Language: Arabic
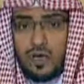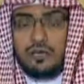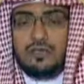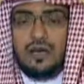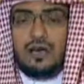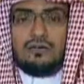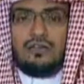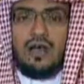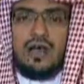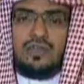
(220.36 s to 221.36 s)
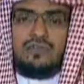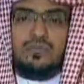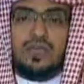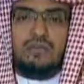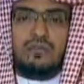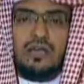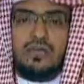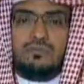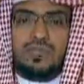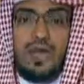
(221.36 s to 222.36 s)
أنها قد ظهرت من
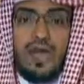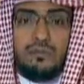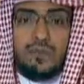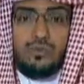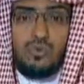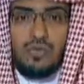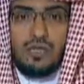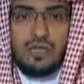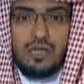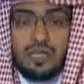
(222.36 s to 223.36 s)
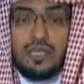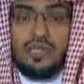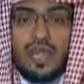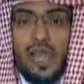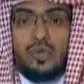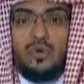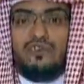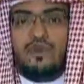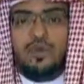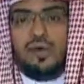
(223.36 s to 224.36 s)
المغرب آمنوا حينها
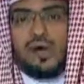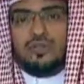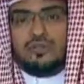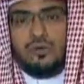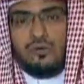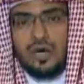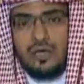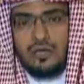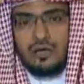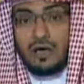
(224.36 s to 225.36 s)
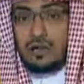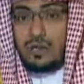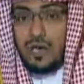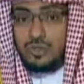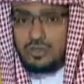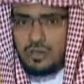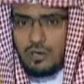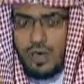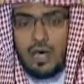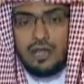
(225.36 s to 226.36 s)
يقفل باب التوبة قال الله جل
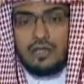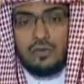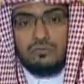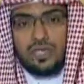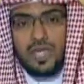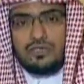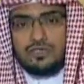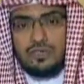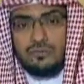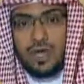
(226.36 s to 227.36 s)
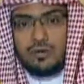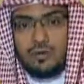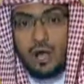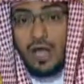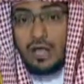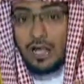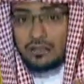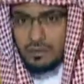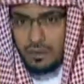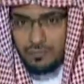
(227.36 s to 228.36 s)
وعلا يوم ياتي بعض
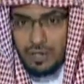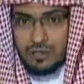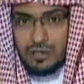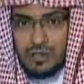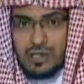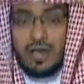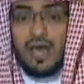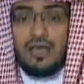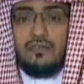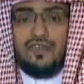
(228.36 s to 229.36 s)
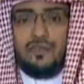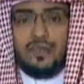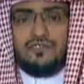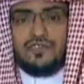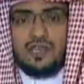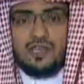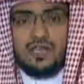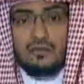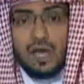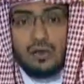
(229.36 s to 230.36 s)
ايات ربك لا ينفع نفسا
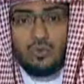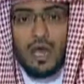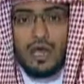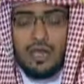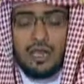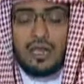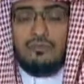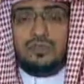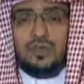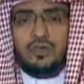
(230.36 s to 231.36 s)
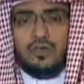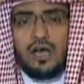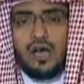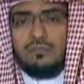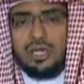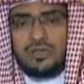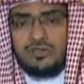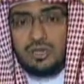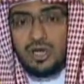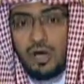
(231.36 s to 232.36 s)
ايمانها لم تكن امنت
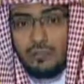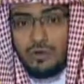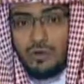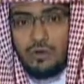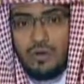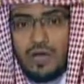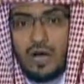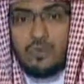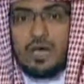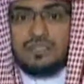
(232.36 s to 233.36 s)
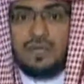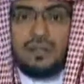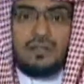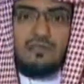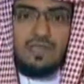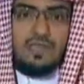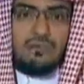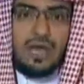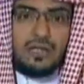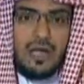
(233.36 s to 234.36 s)
من قبل او كسبت في
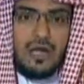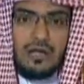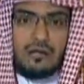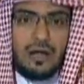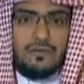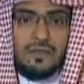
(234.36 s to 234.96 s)
ايمانها خيرا